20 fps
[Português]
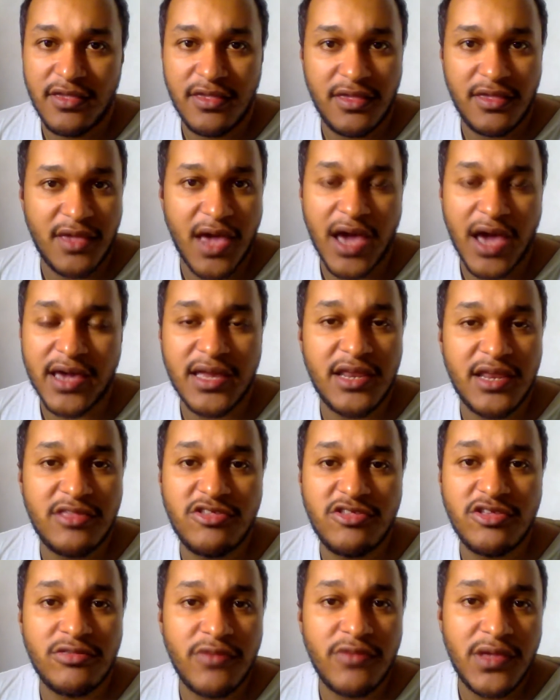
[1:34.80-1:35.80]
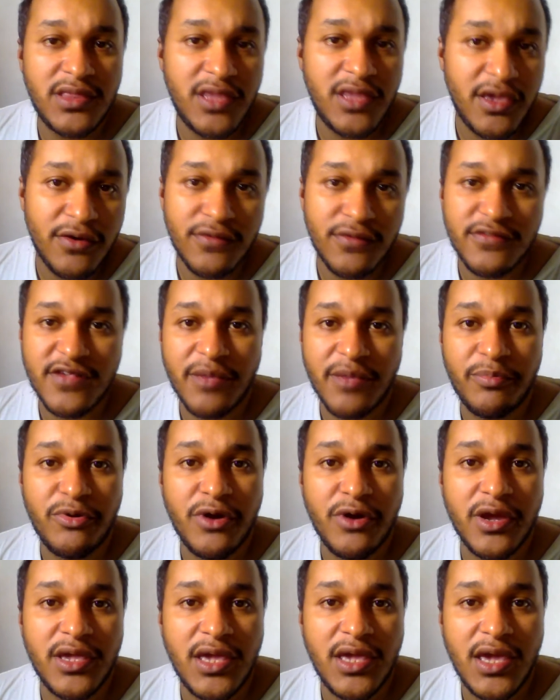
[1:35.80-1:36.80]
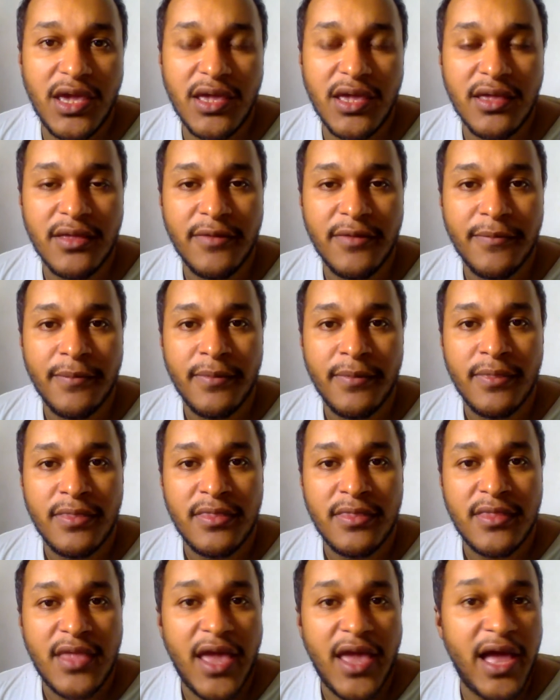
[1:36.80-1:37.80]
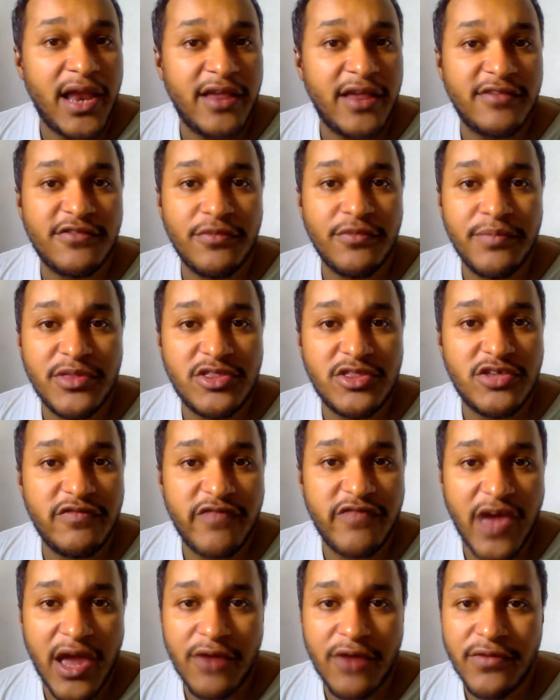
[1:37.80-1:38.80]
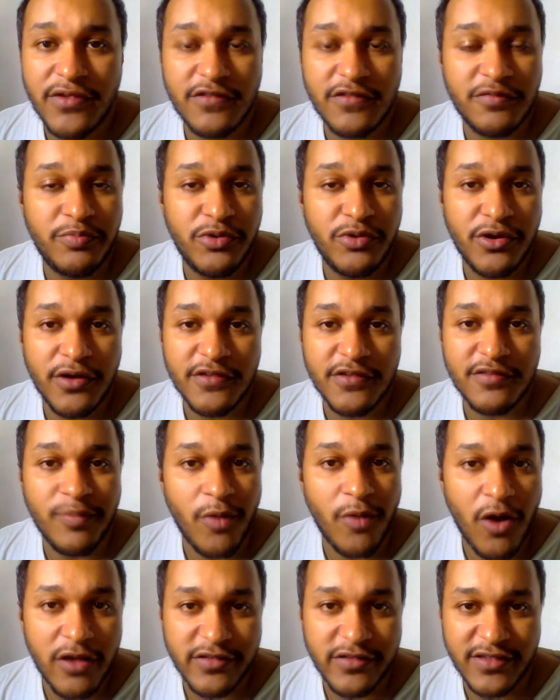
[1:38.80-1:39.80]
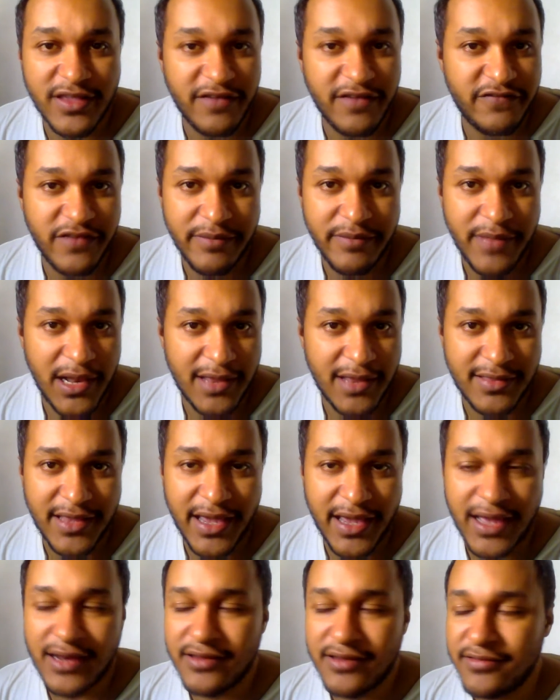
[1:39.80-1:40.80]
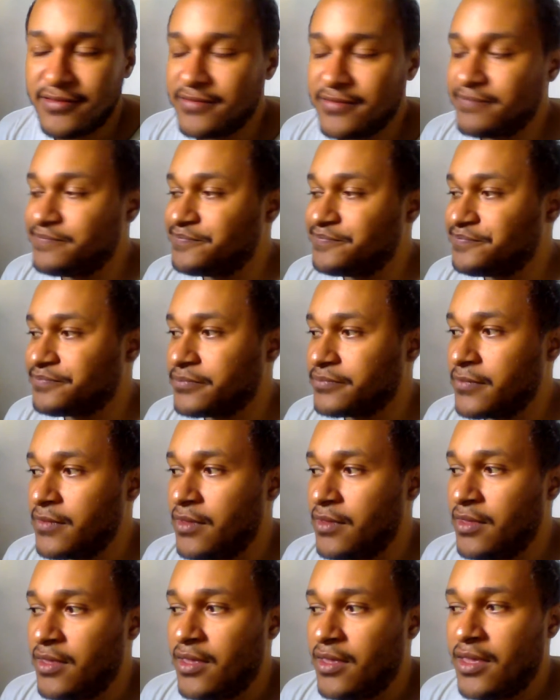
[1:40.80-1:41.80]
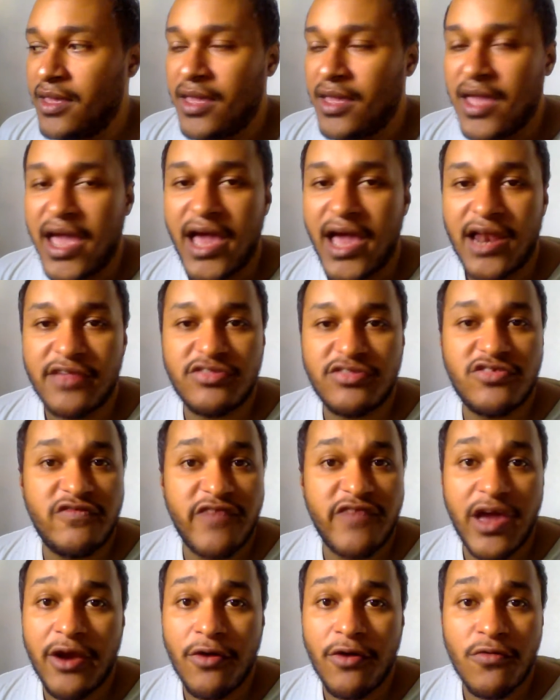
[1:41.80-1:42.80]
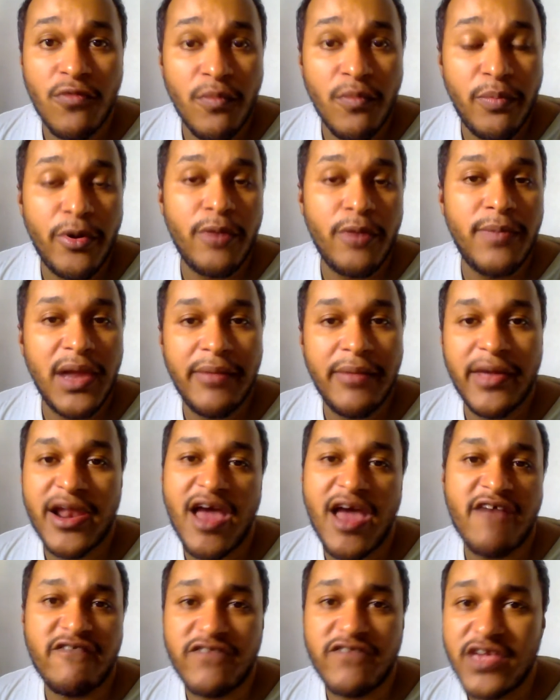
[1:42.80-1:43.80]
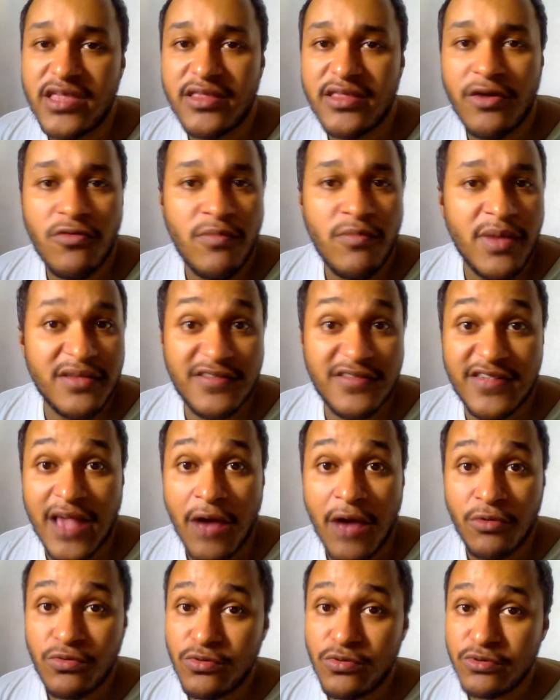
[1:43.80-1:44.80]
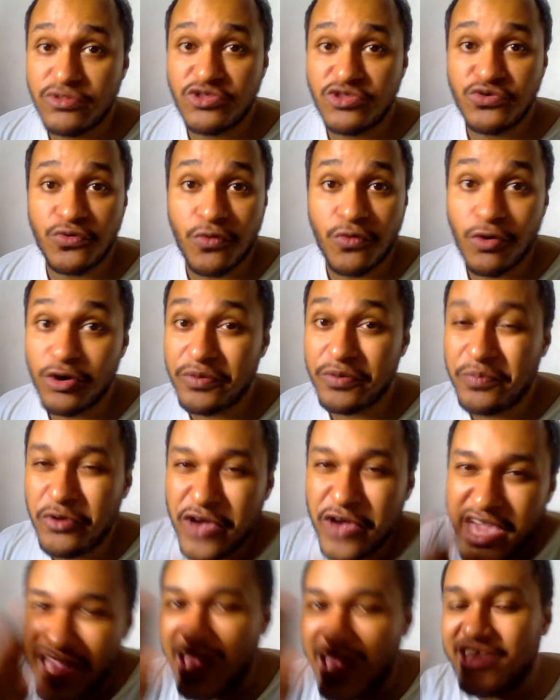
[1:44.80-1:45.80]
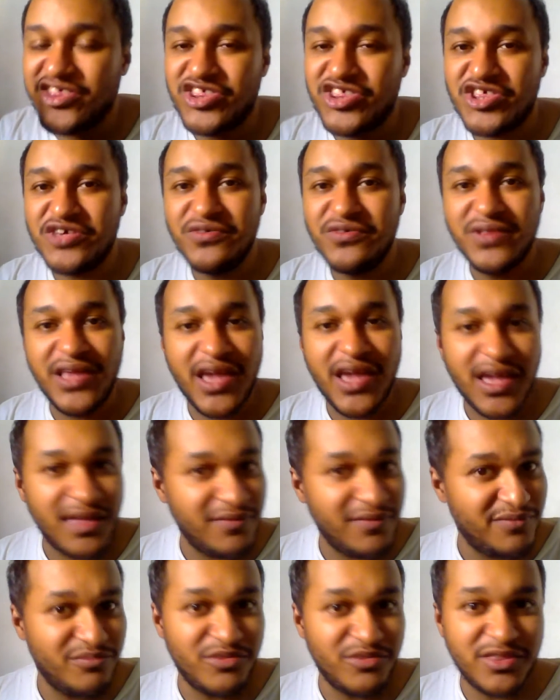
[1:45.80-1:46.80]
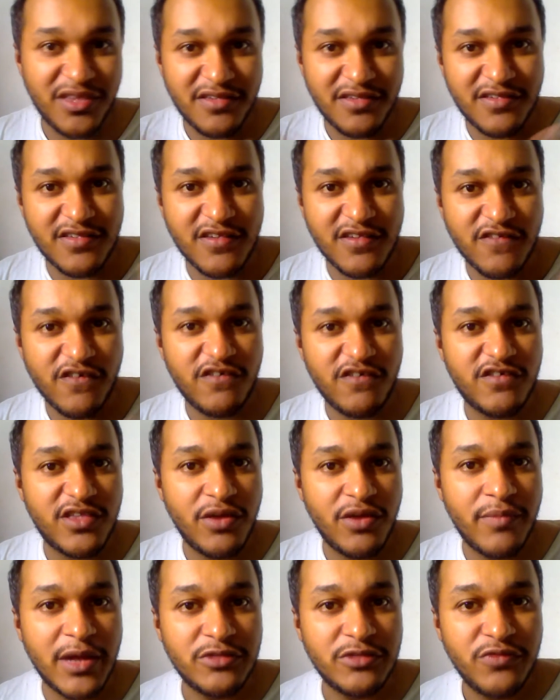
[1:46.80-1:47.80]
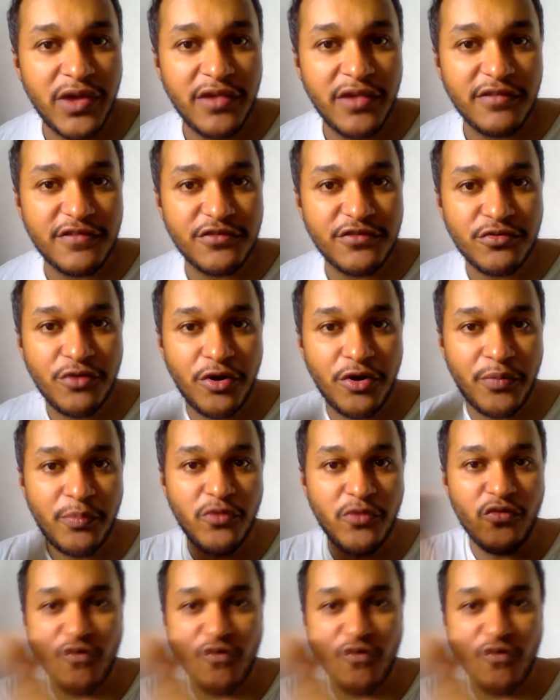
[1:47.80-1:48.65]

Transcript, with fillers: acreditam em Deus é porque elas obtiveram isso por osmose da família delas, elas tiveram algum problema na vida, alguma saúde, o corpo reagiu, né? Muitas vezes a gente tem uma doença e o corpo